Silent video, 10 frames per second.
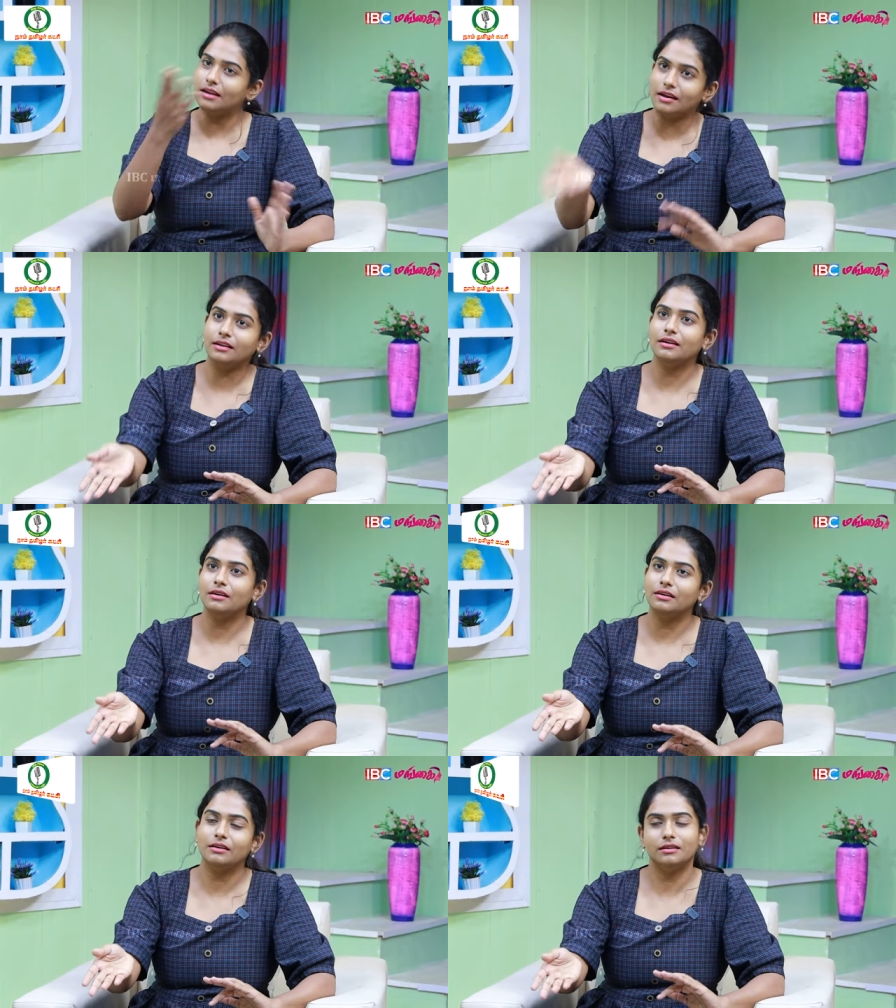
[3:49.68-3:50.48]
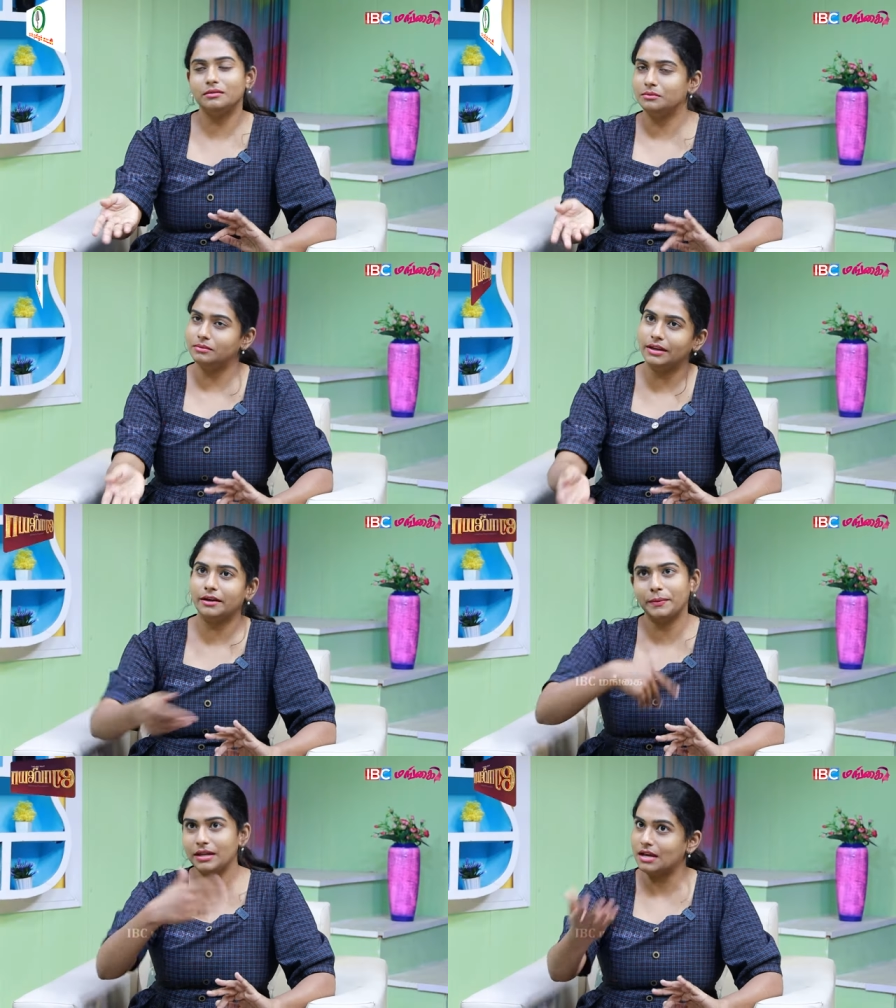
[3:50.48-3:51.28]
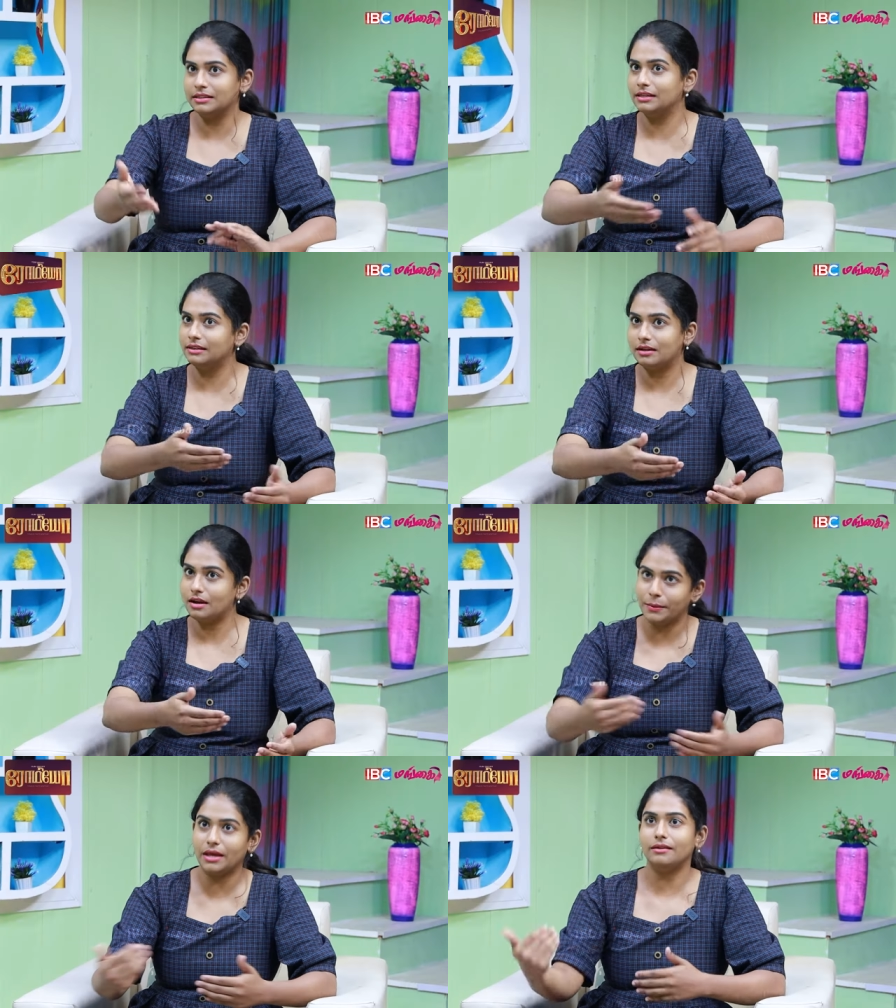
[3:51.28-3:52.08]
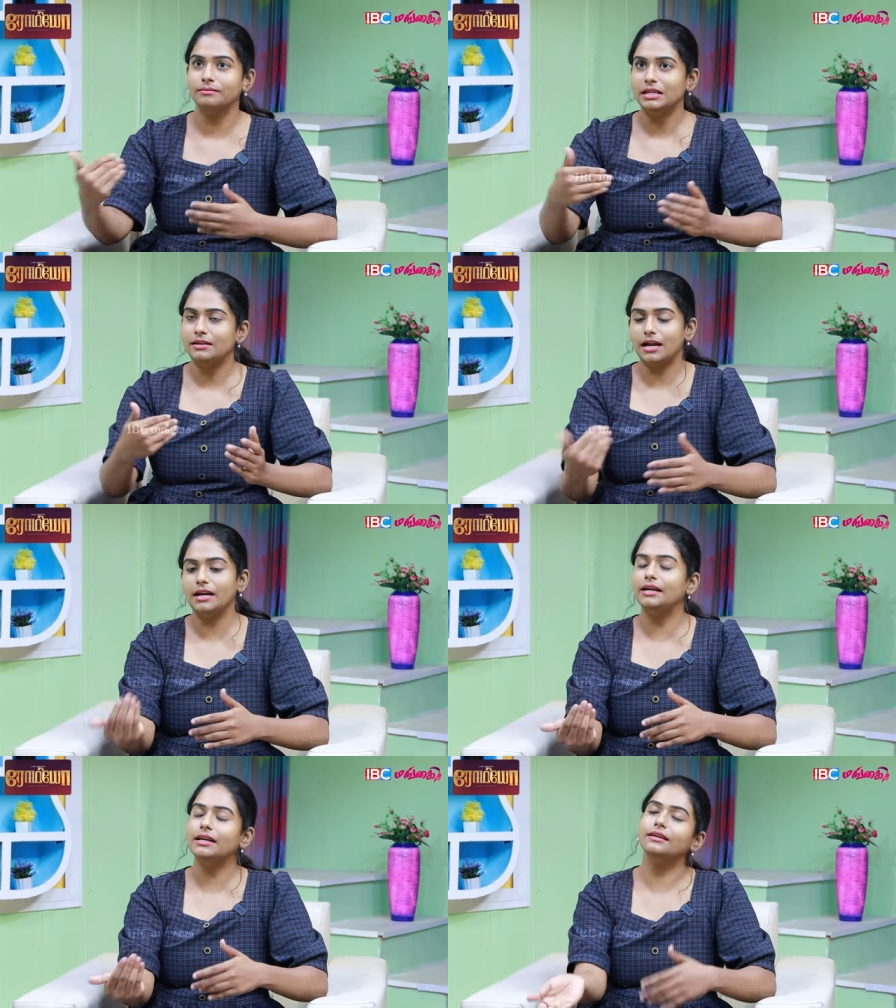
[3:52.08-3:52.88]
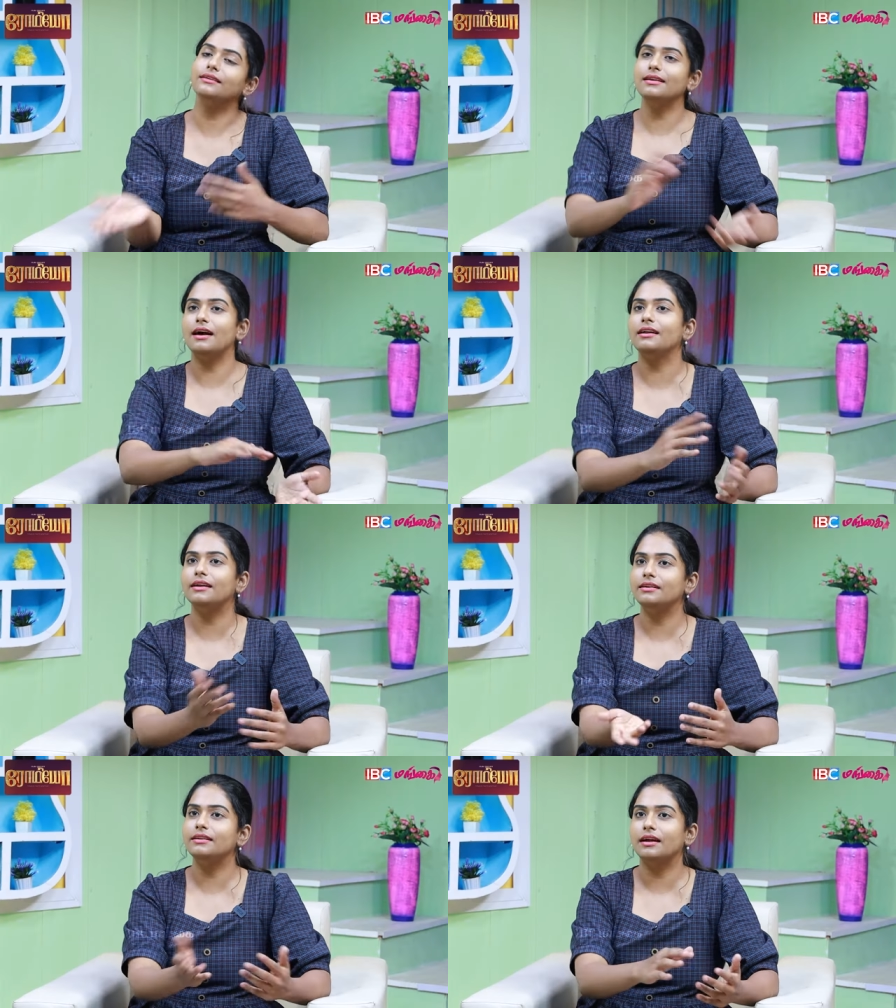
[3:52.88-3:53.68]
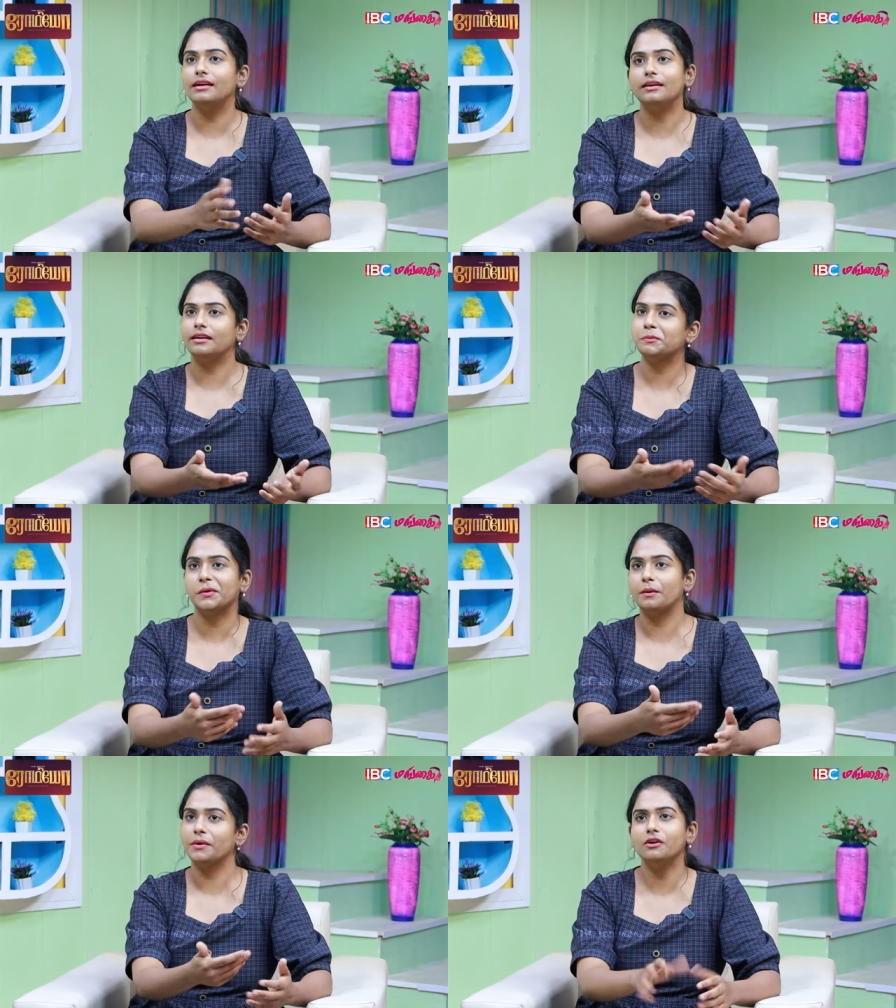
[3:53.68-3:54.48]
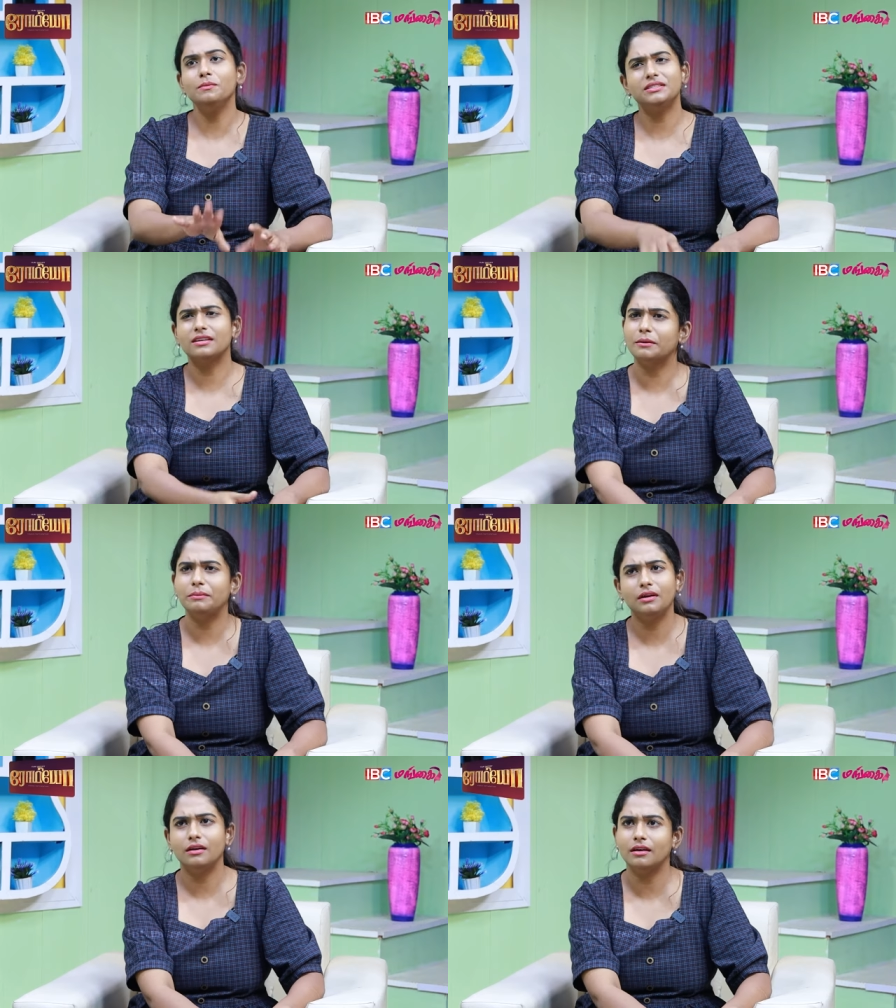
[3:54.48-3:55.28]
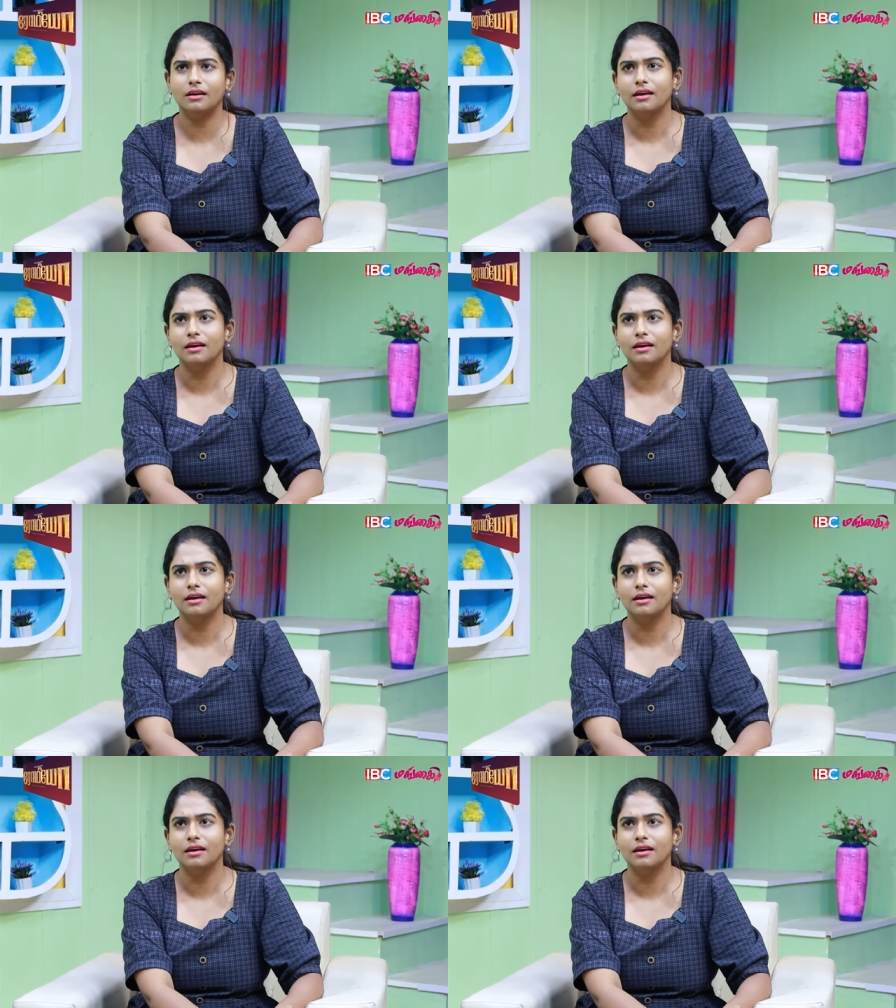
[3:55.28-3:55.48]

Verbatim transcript: நானே டைரக்ட் பண்ணி அந்த அப்படியே நான் நடிக்கிறதுக்கு நானே எழுதி நானே டைரக்ட் பண்ணுற மாதிரி இருக்கும் பட் ஸ்கிரிப்டுக்கு